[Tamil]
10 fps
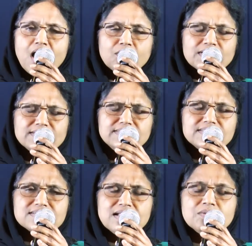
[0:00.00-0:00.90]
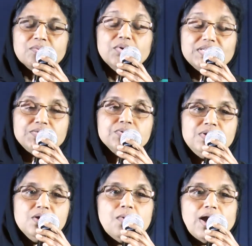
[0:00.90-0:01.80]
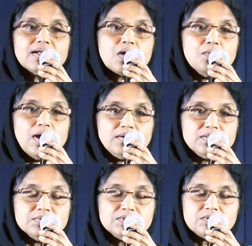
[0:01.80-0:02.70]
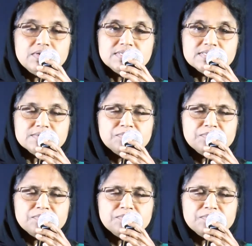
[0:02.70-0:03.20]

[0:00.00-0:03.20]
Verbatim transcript: அவங்க நினச்சிட்டு இருக்கலாம் நம்ம வெற்றியுள்ள வாழ்க்கை வாழ்ந்தோன்னு சொல்லிட்டு